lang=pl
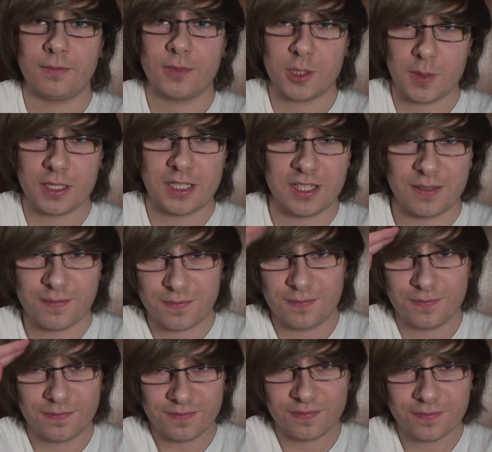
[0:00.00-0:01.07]
Trzymajcie się.
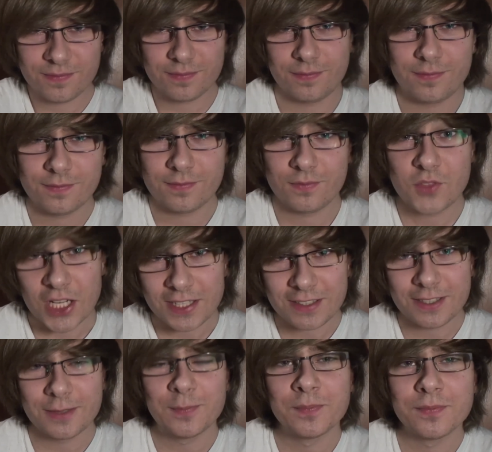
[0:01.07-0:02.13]

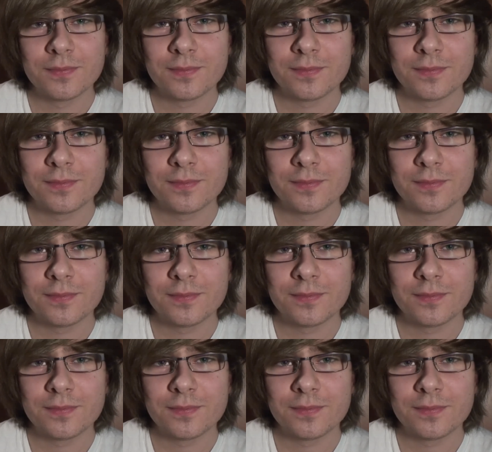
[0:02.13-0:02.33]
Cześć!